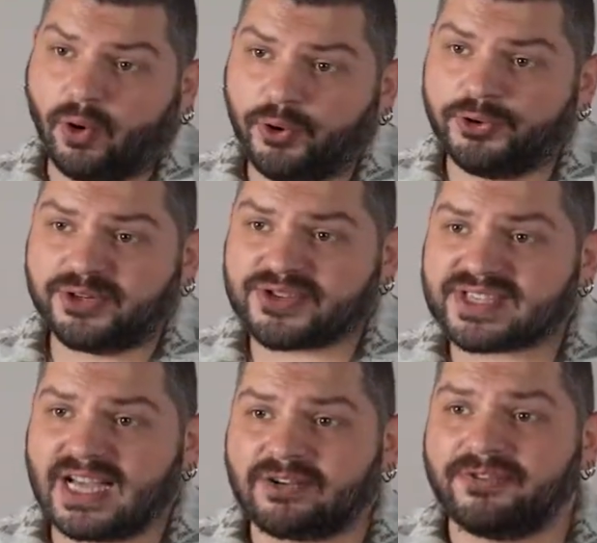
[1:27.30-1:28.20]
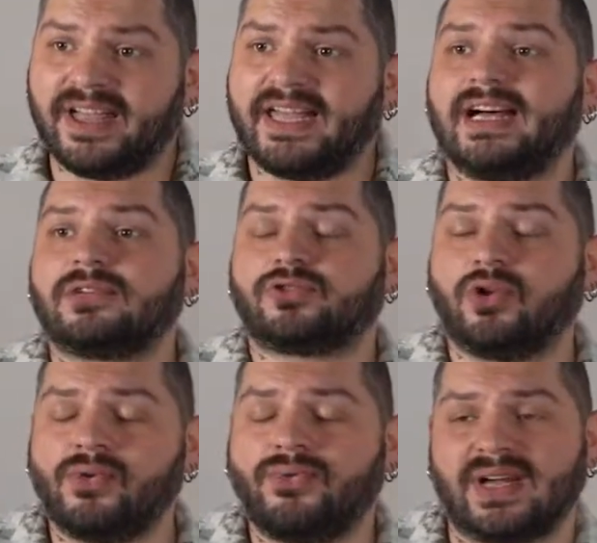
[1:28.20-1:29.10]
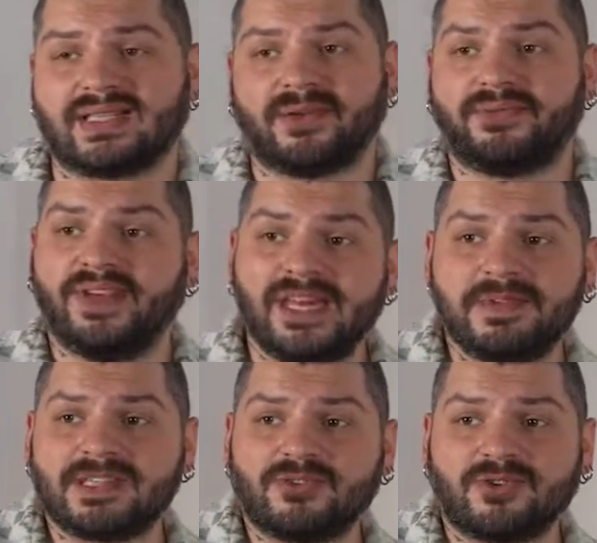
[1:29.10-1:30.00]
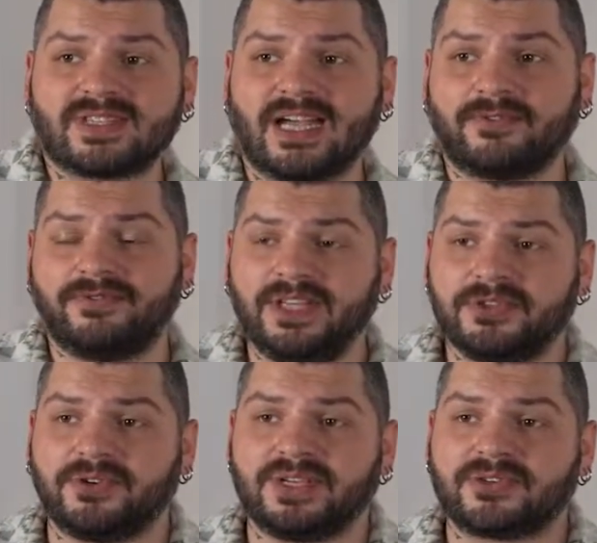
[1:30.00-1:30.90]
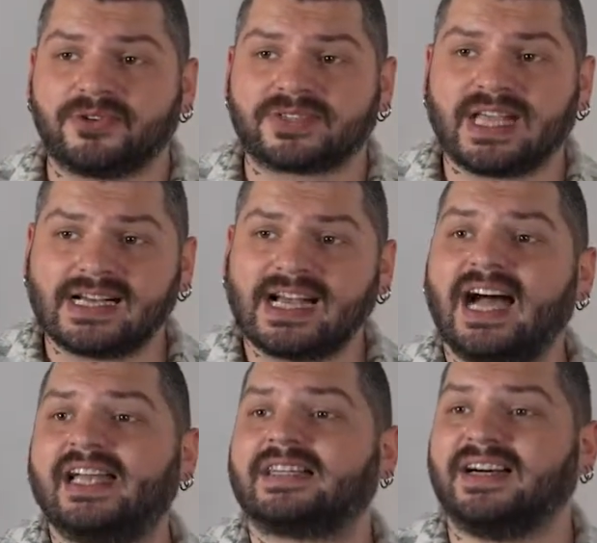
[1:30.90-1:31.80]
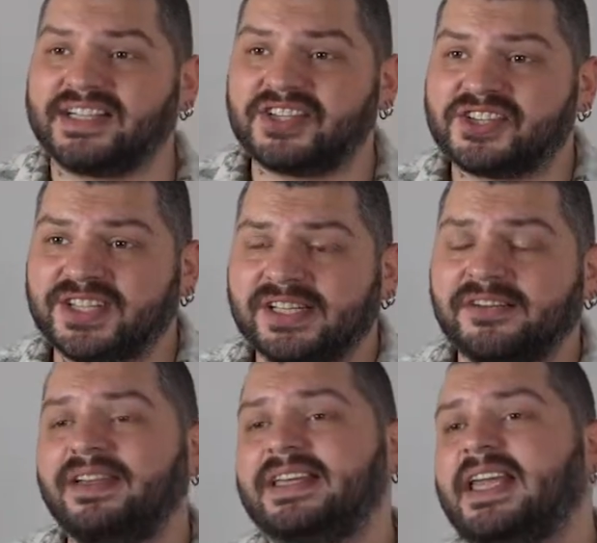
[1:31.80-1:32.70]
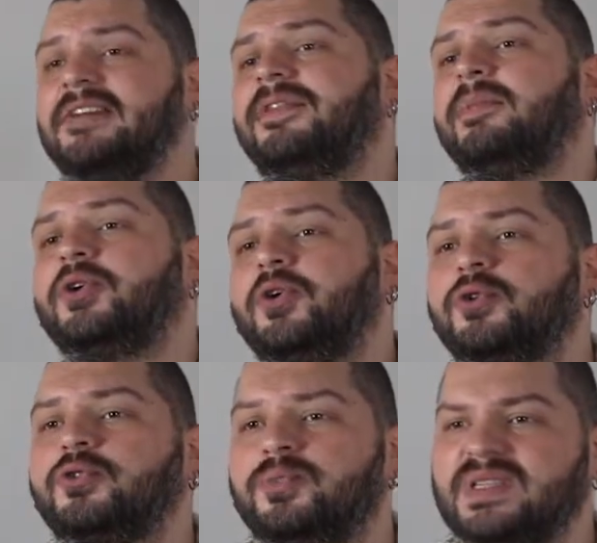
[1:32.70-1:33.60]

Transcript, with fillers: oynuyorsak veya çok fazla film izliyorsak, video izliyorsak gayet akıcı ve keyifli bir görüntü